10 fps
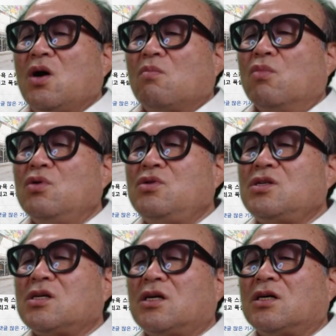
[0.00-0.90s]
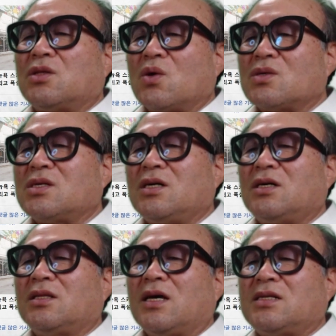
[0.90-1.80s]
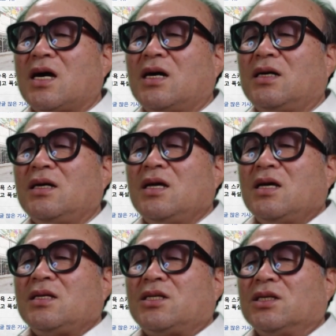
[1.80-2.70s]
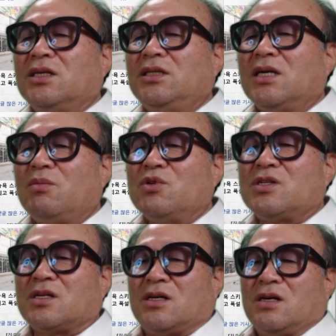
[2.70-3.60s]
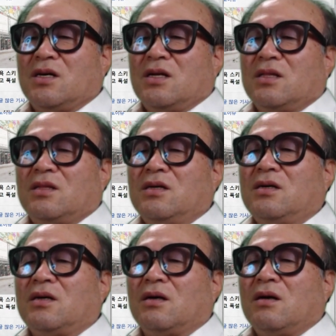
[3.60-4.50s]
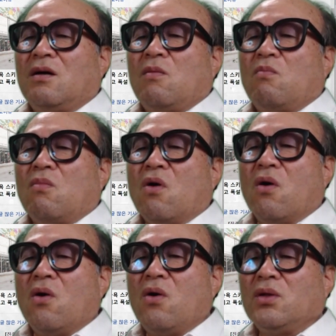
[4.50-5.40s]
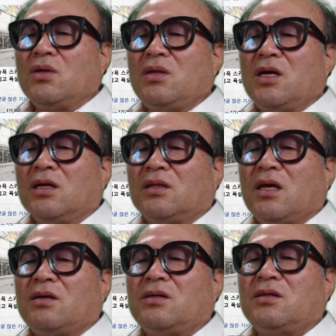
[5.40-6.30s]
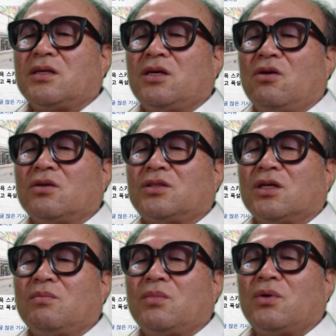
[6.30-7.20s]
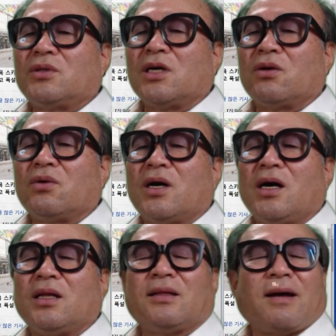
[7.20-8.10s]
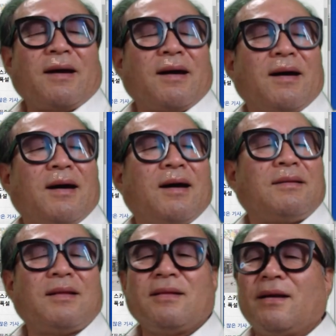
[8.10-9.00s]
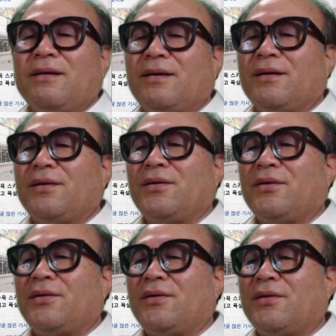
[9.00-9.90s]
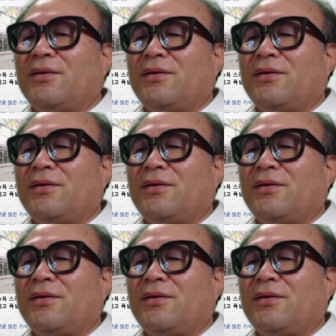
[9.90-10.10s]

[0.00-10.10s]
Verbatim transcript: 문서, 도서, 대장, 전자문서 등 모든 형태의 기록 정보 자료가 다 된다는 거예요.